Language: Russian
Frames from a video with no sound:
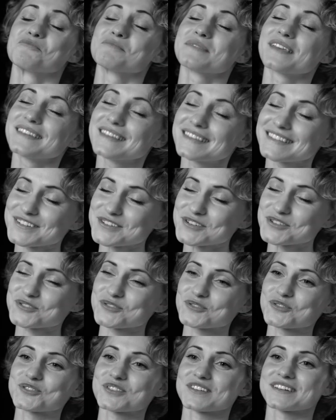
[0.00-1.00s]
У меня нет
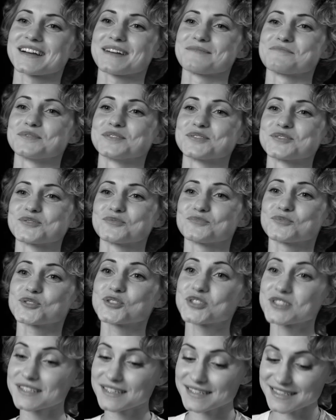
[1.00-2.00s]
режиссерских амбиций, ну,
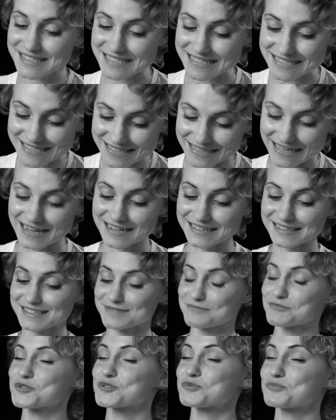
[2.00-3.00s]
может,
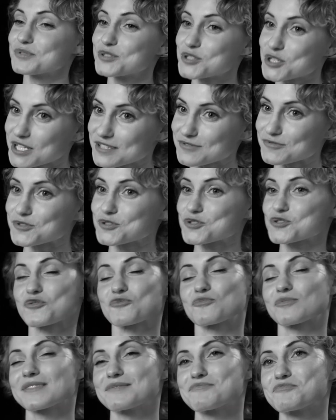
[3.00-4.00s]
сценарных. Может быть, сейчас вот
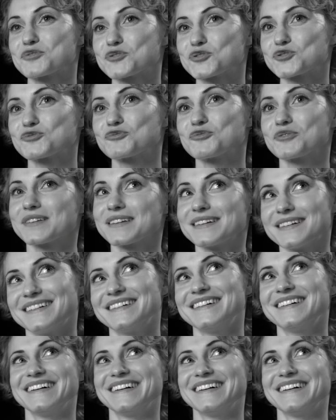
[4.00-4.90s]
что-нибудь напишу и